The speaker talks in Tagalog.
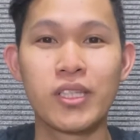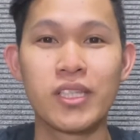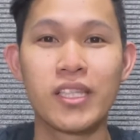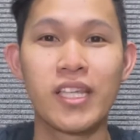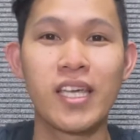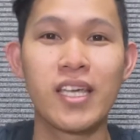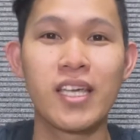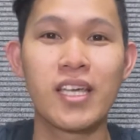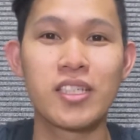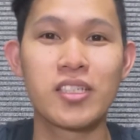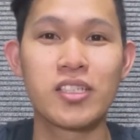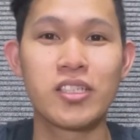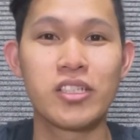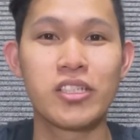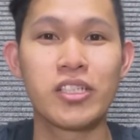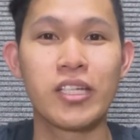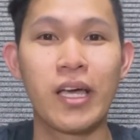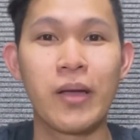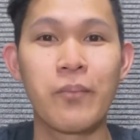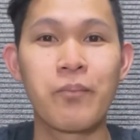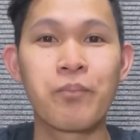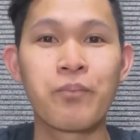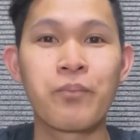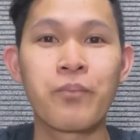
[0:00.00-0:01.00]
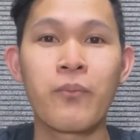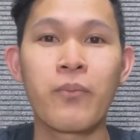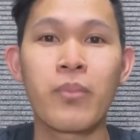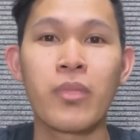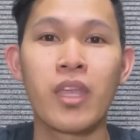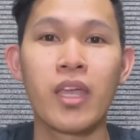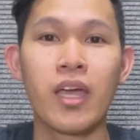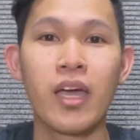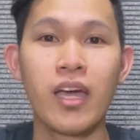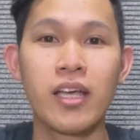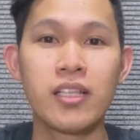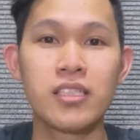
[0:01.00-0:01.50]
kasi siya.
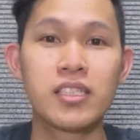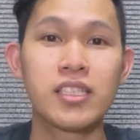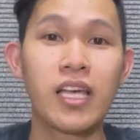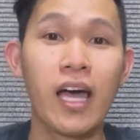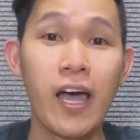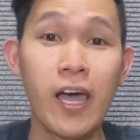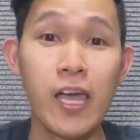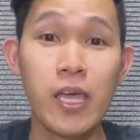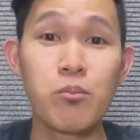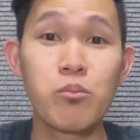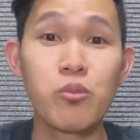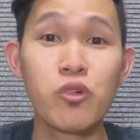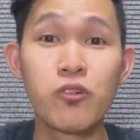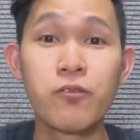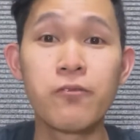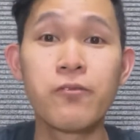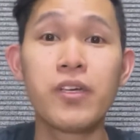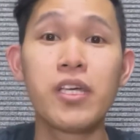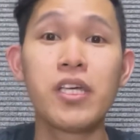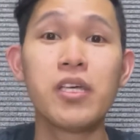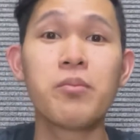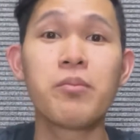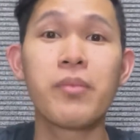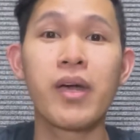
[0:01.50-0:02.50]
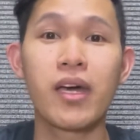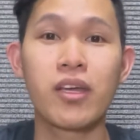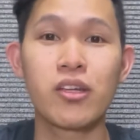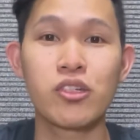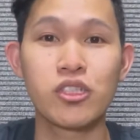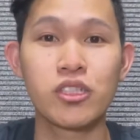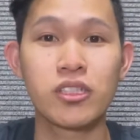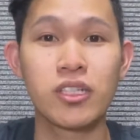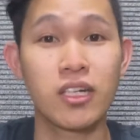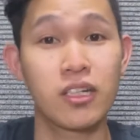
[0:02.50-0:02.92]
And sa iMovie, meron siyang